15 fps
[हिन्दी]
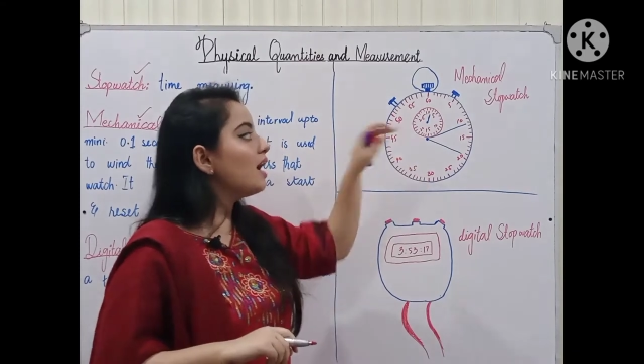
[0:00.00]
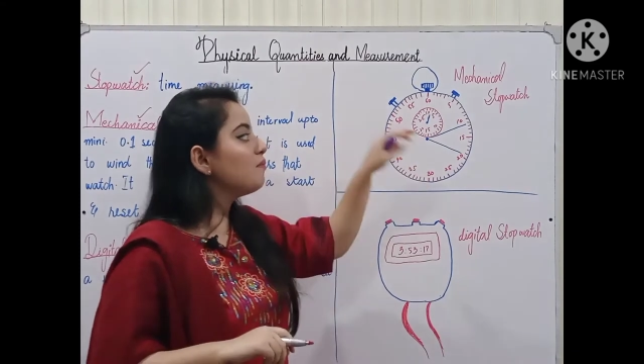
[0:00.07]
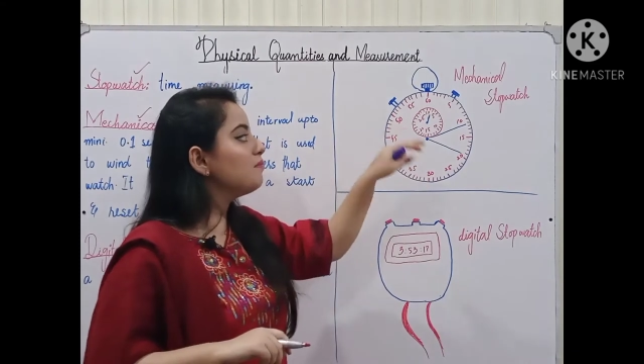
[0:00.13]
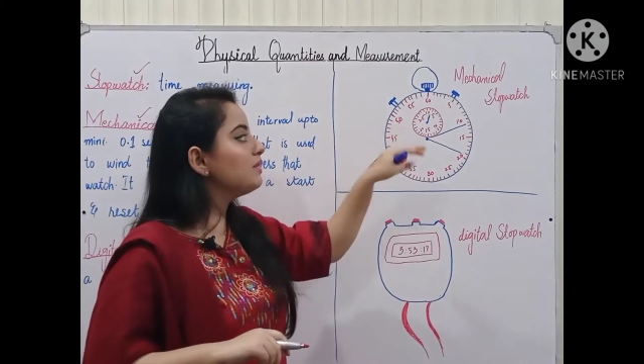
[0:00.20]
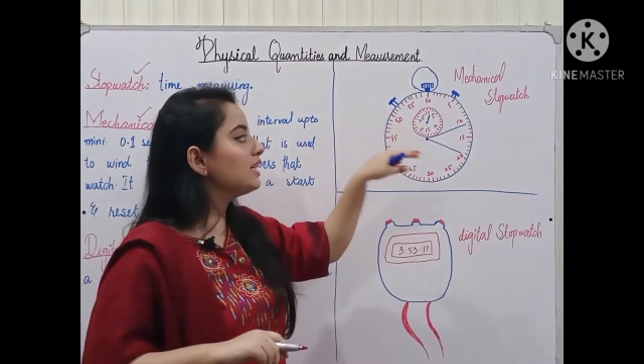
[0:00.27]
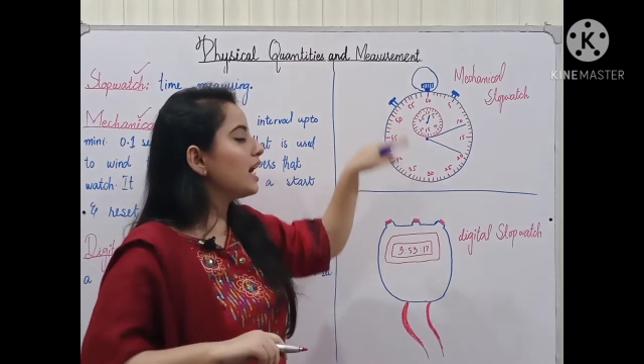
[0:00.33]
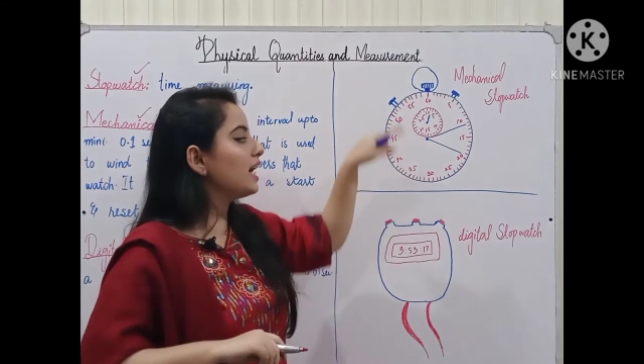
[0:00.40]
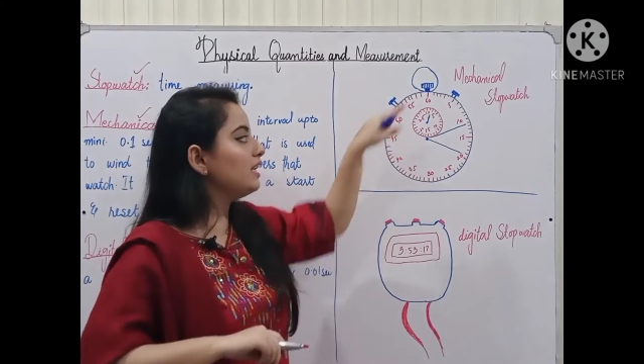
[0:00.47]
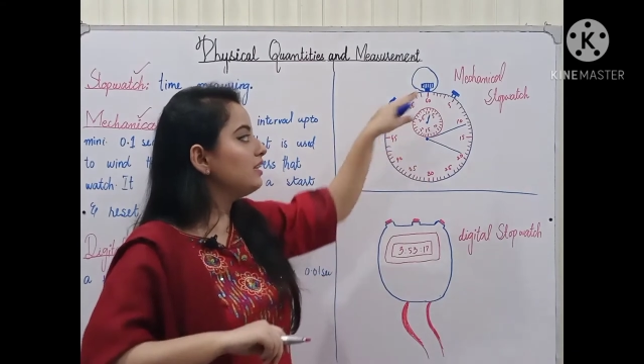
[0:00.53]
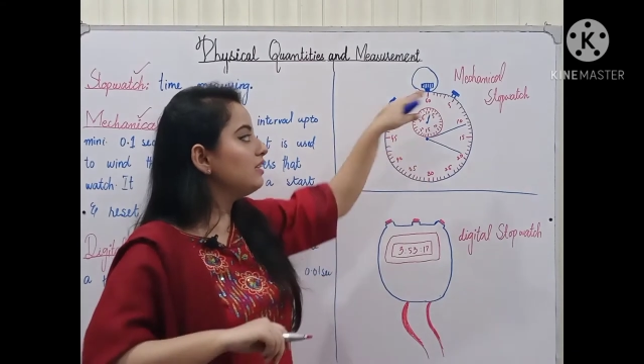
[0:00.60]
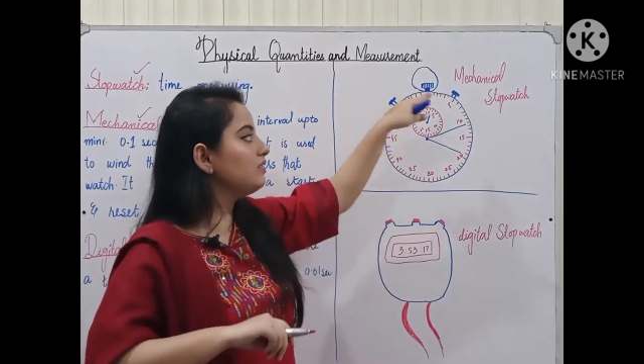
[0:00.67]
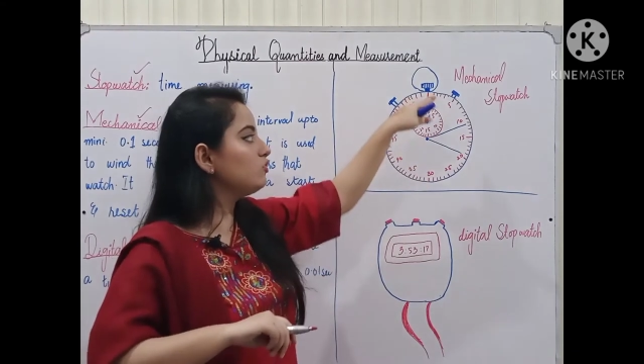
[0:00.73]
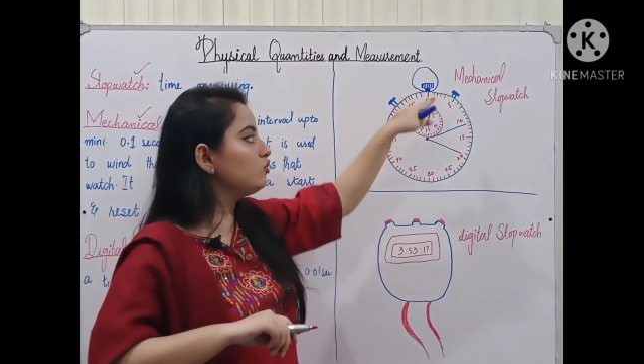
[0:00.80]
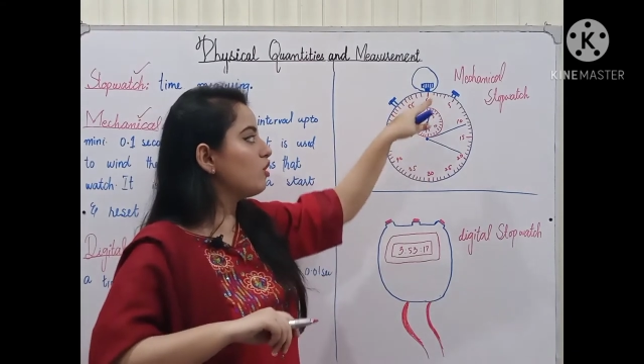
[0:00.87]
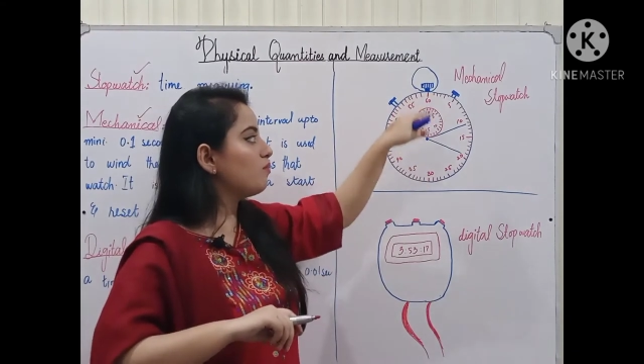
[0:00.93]
अब
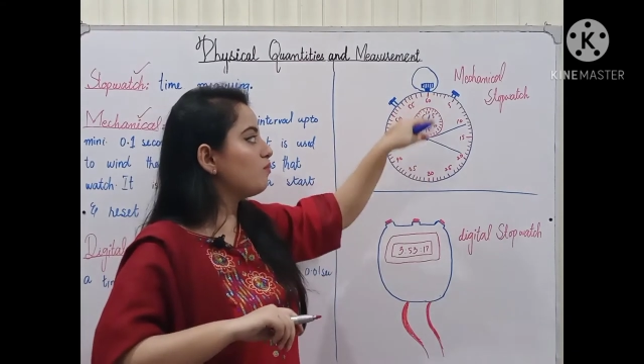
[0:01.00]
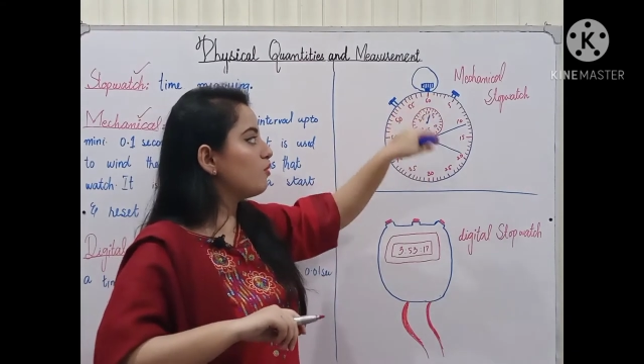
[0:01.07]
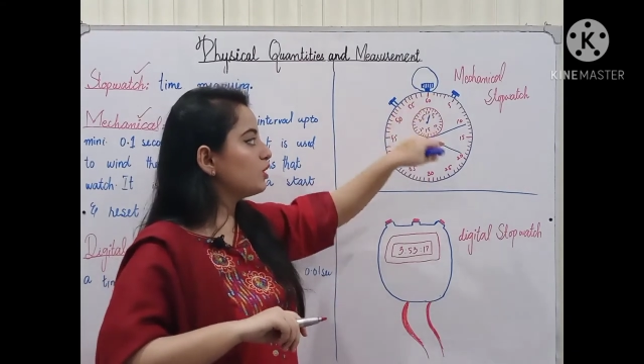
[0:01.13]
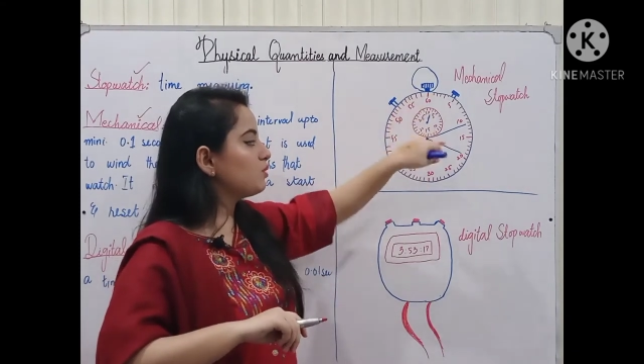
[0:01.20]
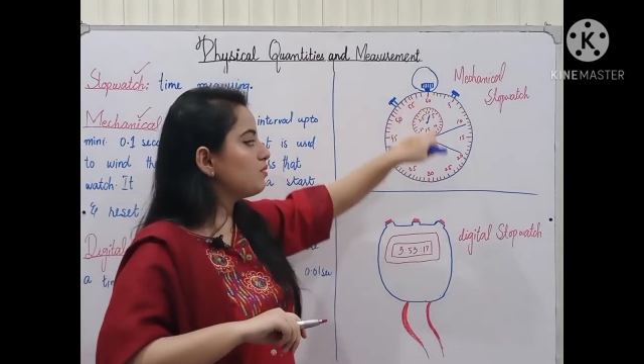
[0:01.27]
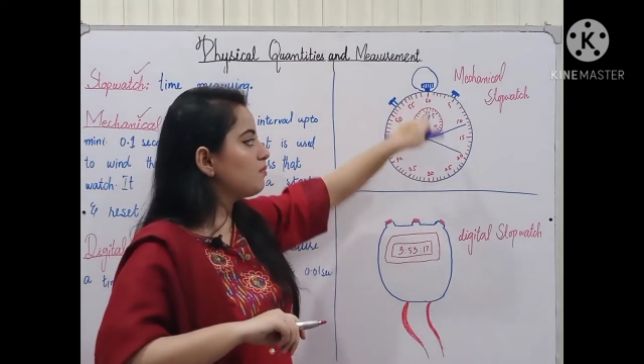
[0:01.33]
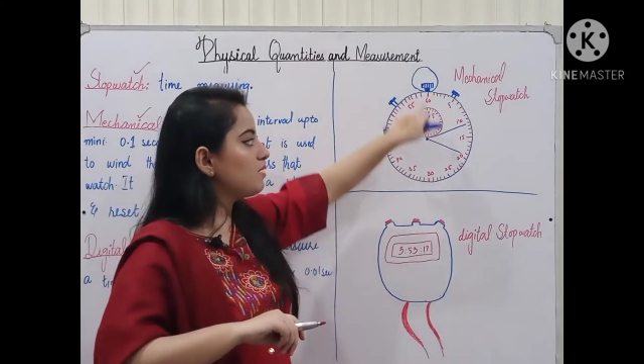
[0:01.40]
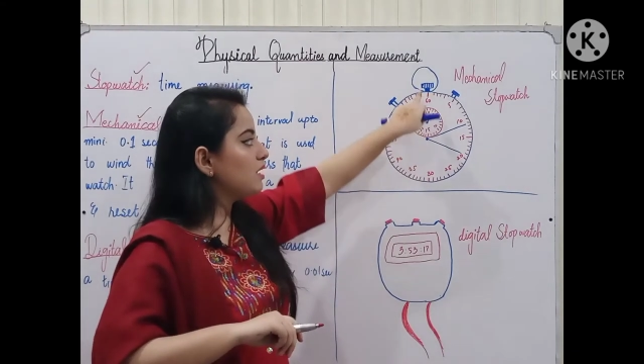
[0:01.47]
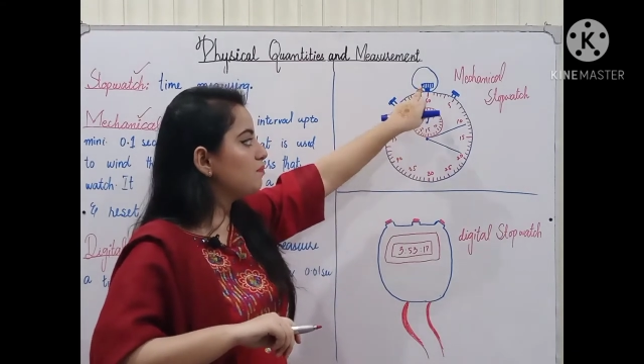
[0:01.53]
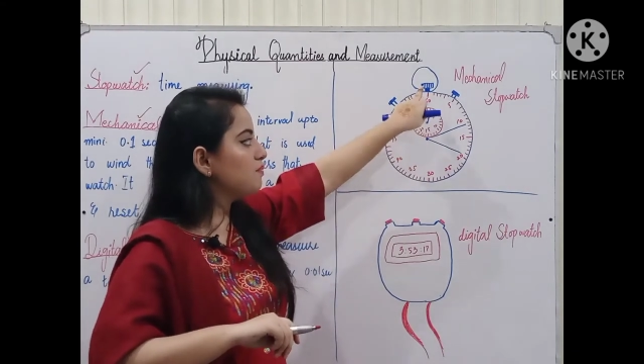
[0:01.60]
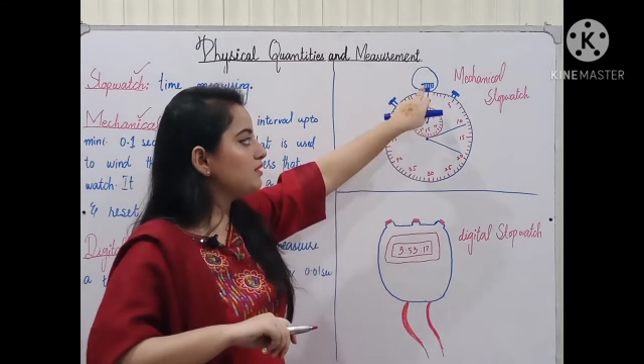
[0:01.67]
मैकेनिकल स्टॉप वॉच में हमारे